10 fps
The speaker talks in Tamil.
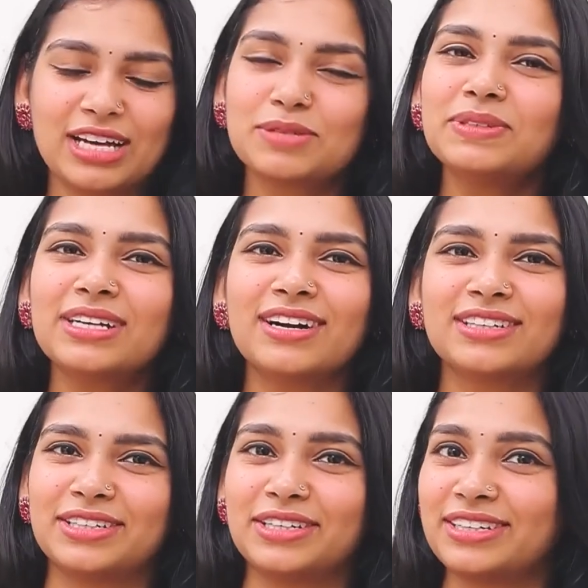
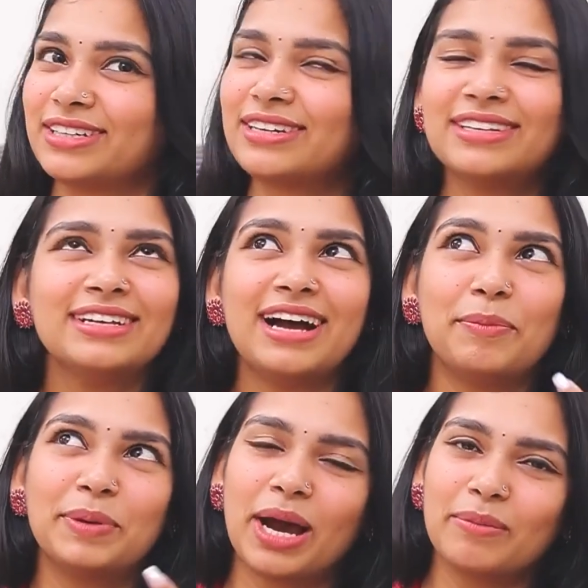ராஷ்மிகாக்கு
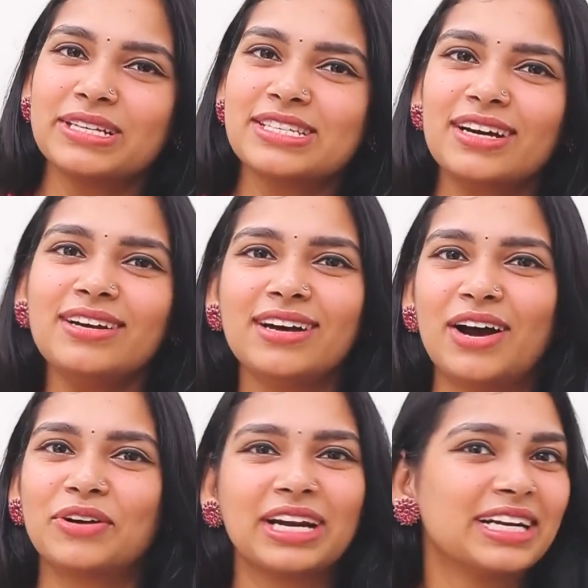அப்படி அமைஞ்சால்
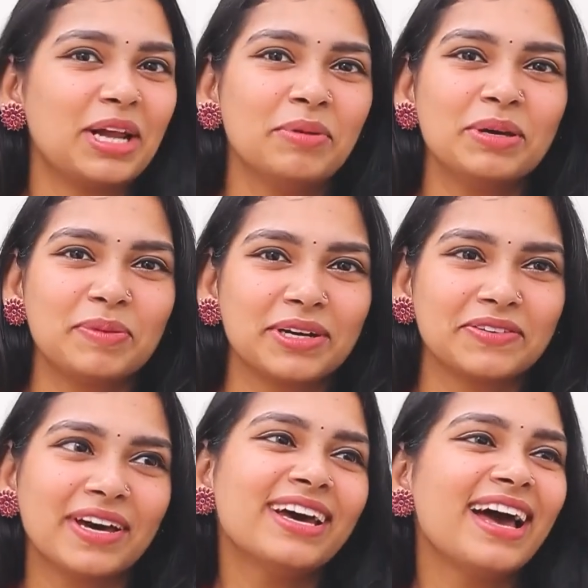அவங்களுக்கு டப்பிங்
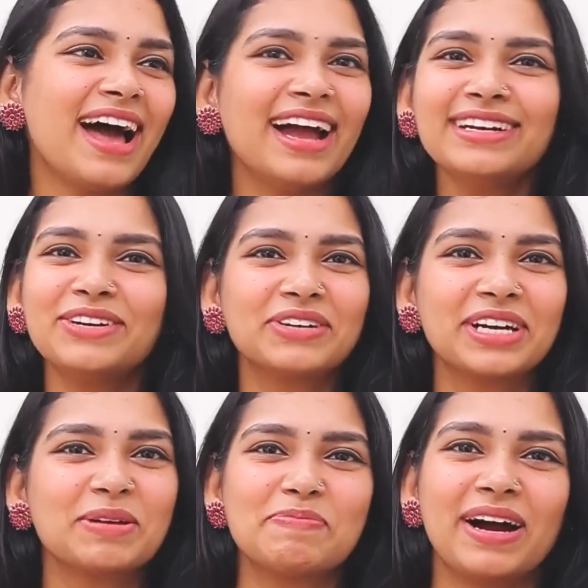பண்ணுவேன் அண்ட்
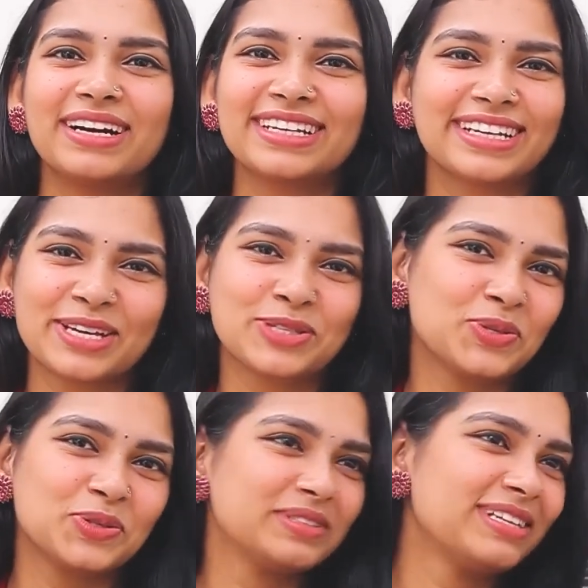அவங்களுக்கு பாடி இருக்கேன்
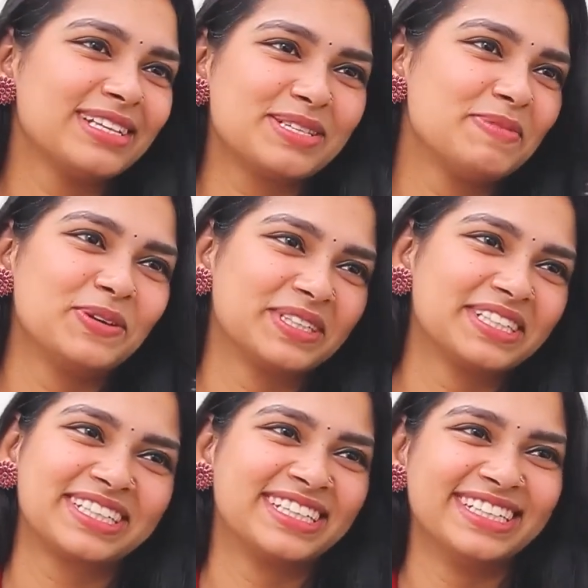ஸோ தட்ஸ் அபவுட்
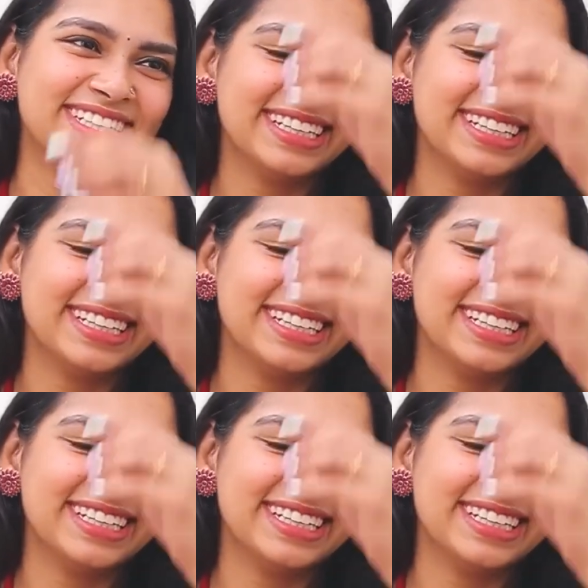இட்